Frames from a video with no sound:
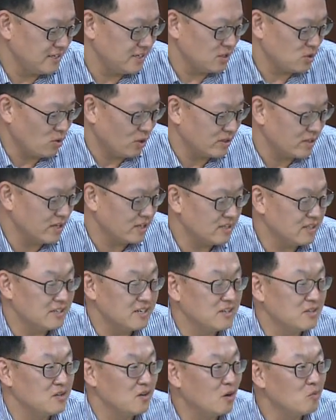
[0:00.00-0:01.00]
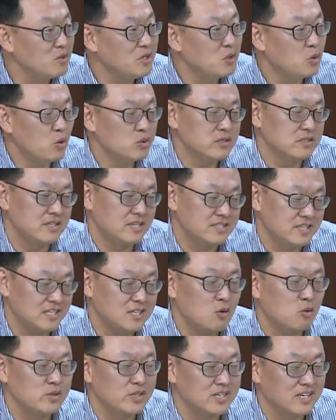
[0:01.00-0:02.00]
이 관객들이 너무 이곳을 이제
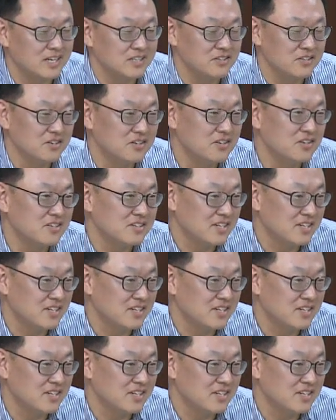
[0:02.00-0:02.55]
찾아오니까요.